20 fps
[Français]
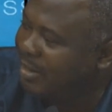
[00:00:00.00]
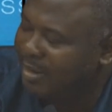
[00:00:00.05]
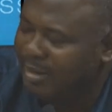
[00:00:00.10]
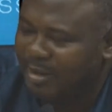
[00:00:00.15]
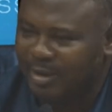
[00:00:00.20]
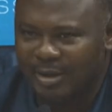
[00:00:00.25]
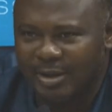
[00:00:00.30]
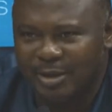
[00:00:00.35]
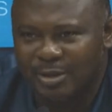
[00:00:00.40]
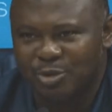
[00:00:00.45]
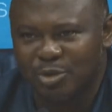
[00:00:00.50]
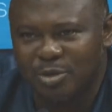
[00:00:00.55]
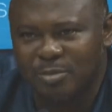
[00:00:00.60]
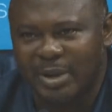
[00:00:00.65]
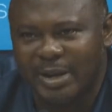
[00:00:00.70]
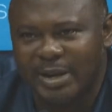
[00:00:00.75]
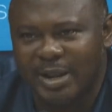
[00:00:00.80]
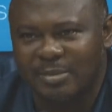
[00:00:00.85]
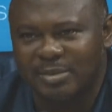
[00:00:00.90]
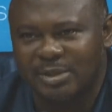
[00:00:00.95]
et, et d'une
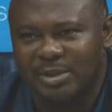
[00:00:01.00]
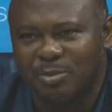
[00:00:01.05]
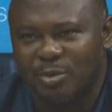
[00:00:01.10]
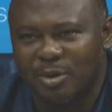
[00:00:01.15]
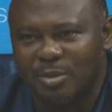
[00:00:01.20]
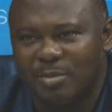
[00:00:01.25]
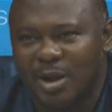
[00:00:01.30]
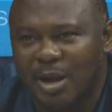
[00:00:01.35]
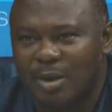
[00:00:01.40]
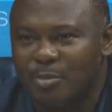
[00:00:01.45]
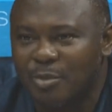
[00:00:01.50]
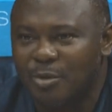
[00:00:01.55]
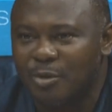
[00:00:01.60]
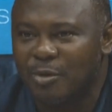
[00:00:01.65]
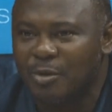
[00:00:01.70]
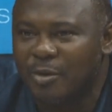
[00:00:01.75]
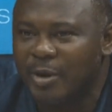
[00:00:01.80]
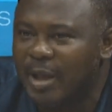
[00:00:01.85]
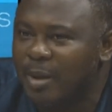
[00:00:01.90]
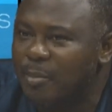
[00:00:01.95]
Madame Simone
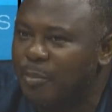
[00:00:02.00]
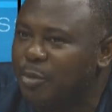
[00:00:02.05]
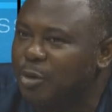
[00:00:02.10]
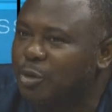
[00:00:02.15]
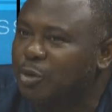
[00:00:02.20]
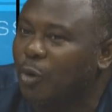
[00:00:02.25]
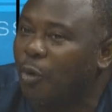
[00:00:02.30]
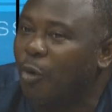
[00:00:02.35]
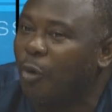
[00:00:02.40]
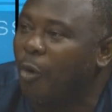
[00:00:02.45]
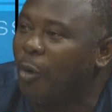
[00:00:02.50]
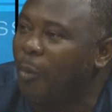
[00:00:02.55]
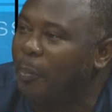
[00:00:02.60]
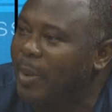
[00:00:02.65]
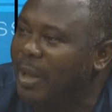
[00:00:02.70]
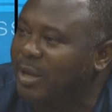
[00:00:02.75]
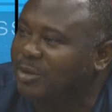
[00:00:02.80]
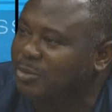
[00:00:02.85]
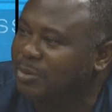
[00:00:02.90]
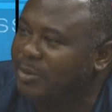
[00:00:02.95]
Bagbo un peu trop
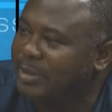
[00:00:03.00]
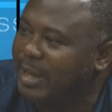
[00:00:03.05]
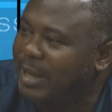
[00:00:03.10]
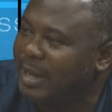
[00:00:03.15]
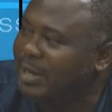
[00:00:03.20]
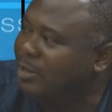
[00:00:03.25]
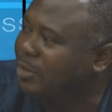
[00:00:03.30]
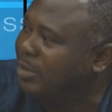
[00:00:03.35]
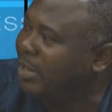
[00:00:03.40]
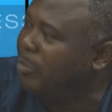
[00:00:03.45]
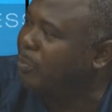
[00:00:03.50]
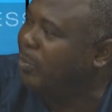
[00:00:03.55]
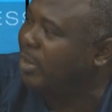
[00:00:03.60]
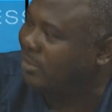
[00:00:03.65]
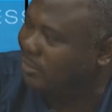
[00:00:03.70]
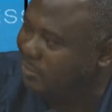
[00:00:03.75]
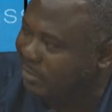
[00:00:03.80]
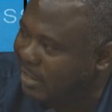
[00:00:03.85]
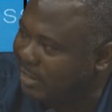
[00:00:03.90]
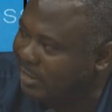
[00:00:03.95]
personnelle et très
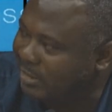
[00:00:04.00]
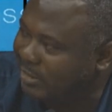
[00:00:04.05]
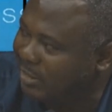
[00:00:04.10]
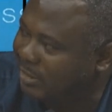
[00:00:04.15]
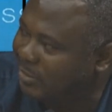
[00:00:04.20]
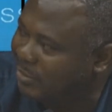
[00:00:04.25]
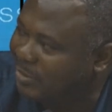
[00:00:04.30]
personnalisée.